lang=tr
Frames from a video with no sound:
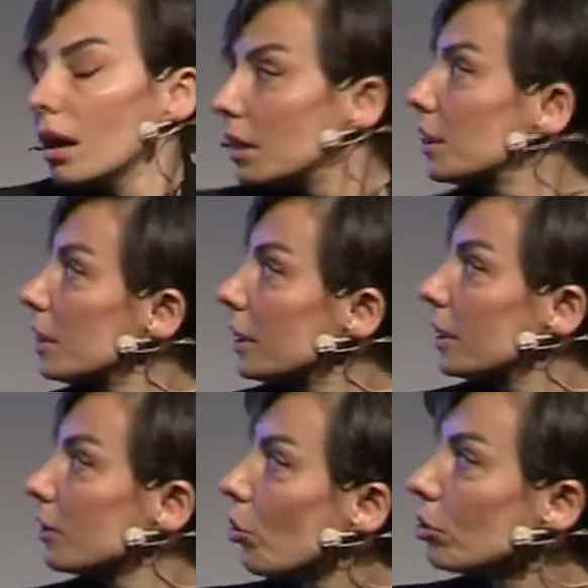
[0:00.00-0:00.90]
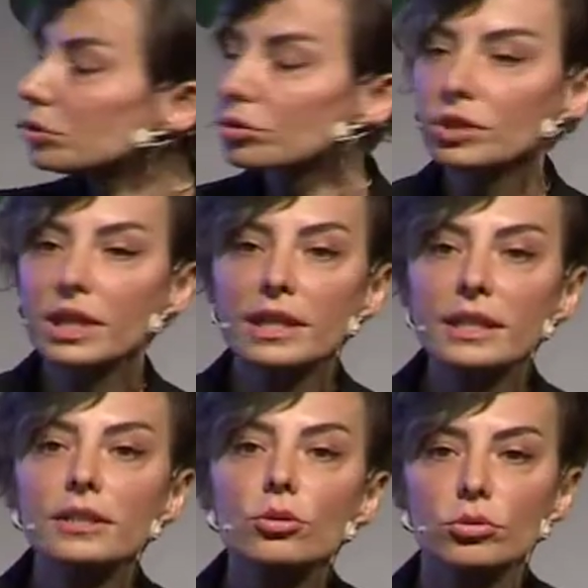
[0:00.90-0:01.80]
e, kontrolü
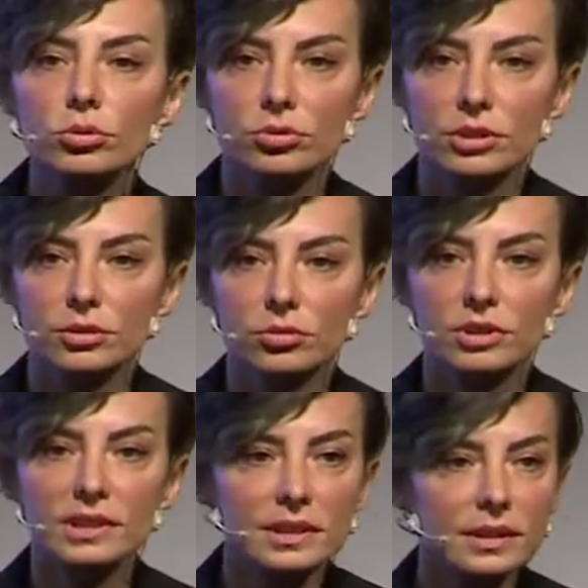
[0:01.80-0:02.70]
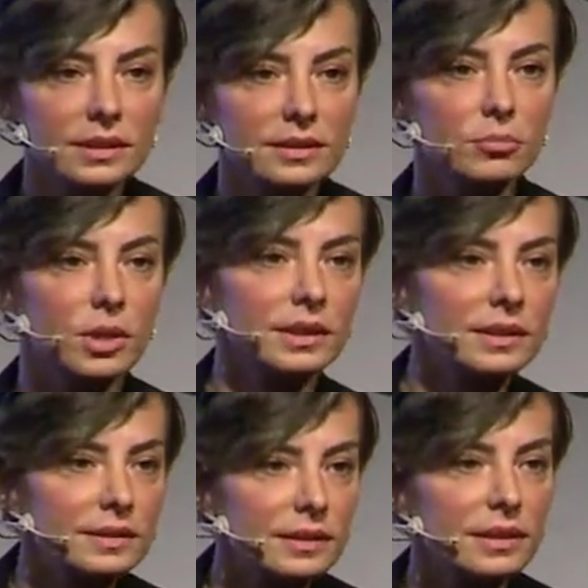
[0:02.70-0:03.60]
elinde olsun istiyor. İstediği zaman,
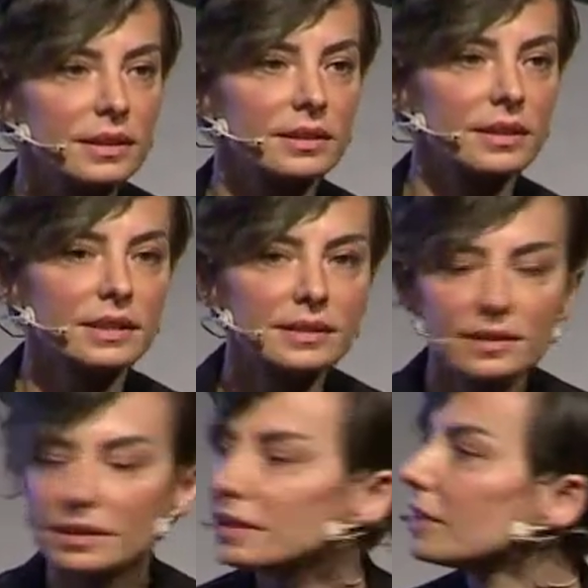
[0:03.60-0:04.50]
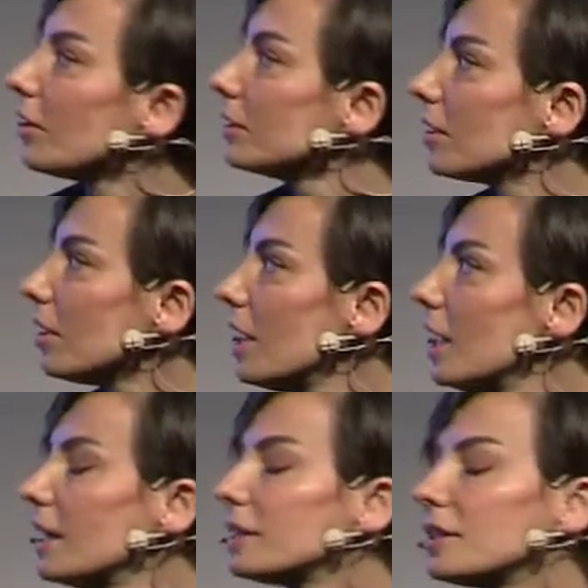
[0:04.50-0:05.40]
istediği kadar, istediği anda
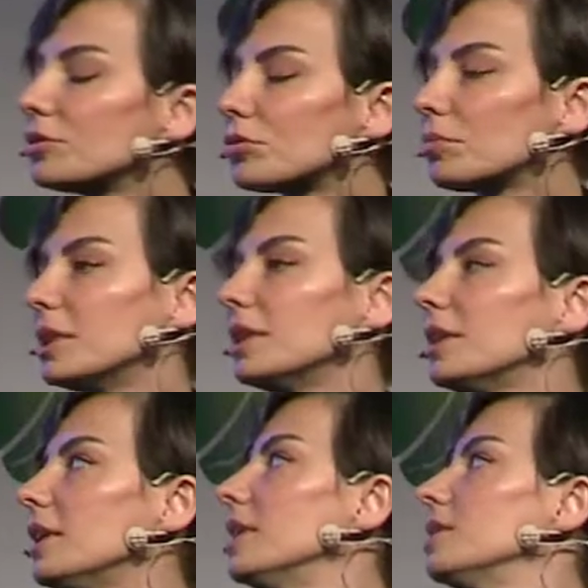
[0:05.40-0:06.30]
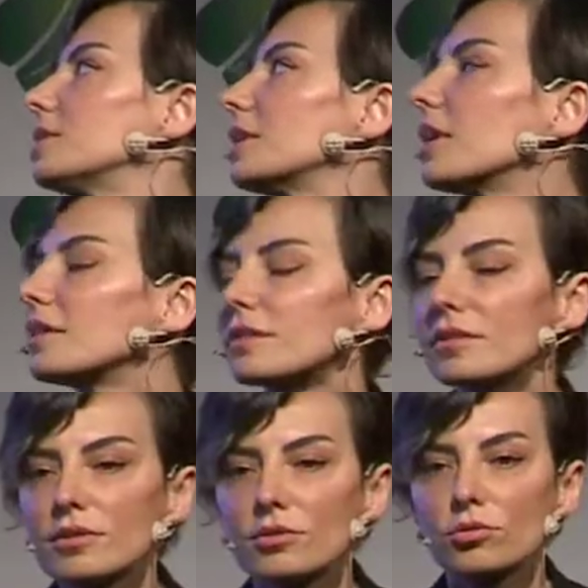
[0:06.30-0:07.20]
tecrübeleriyle
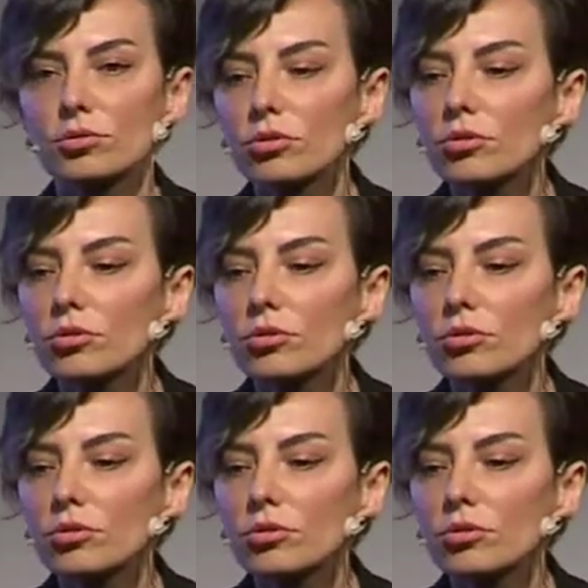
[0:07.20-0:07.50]
ilişkilensin istiyor.